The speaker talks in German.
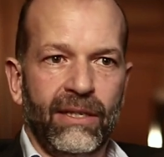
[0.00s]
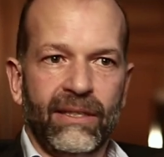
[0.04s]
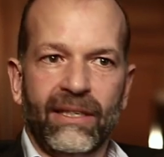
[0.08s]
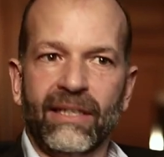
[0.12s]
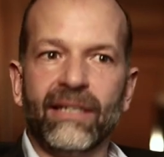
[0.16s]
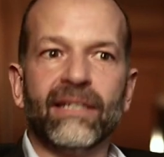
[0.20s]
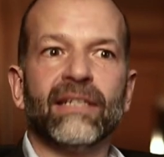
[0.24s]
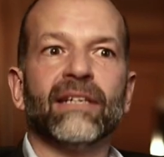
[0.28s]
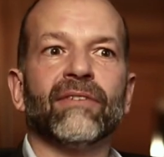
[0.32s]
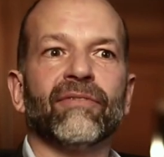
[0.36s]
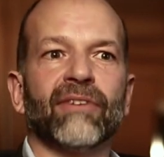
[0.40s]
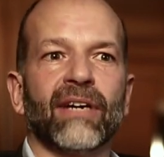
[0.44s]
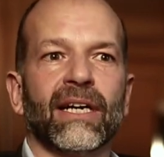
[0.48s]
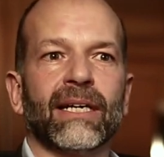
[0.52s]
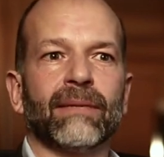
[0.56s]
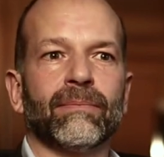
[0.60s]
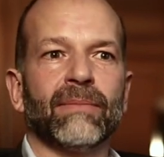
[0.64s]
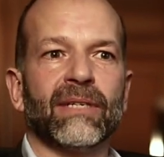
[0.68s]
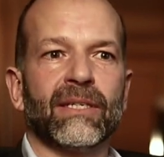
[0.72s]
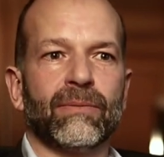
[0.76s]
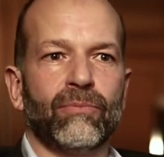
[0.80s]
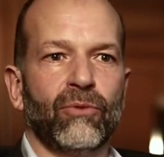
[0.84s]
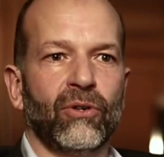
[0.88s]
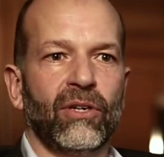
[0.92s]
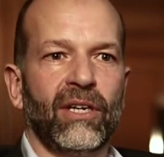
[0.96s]
denn hinterfragt
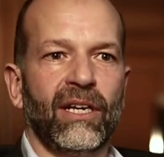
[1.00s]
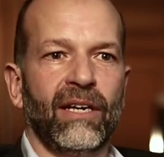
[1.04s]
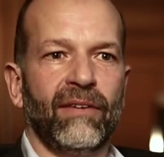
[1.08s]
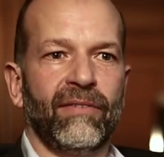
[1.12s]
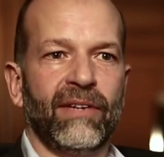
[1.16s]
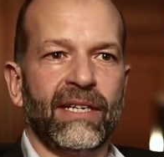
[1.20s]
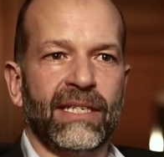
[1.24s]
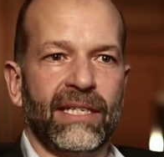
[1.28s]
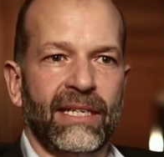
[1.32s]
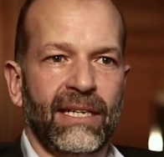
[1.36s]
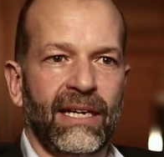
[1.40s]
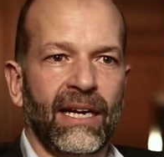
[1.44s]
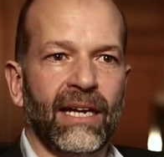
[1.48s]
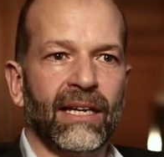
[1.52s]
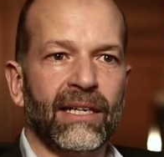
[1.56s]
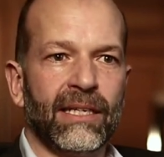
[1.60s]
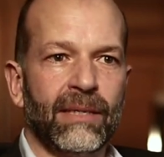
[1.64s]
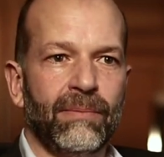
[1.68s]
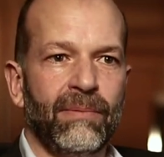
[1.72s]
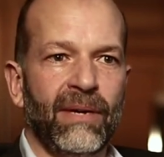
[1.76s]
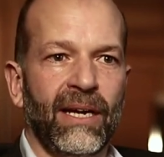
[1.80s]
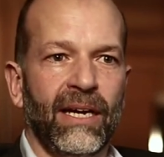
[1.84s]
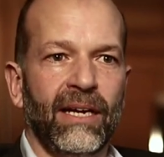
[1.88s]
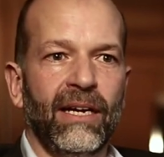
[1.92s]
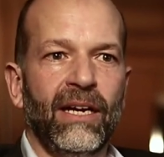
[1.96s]
man es möglicherweise gar
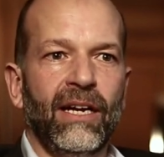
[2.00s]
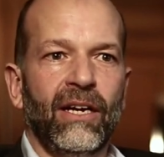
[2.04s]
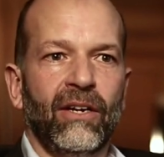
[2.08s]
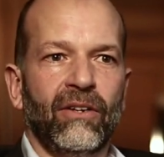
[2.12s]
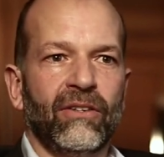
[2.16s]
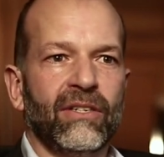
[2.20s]
nicht mehr.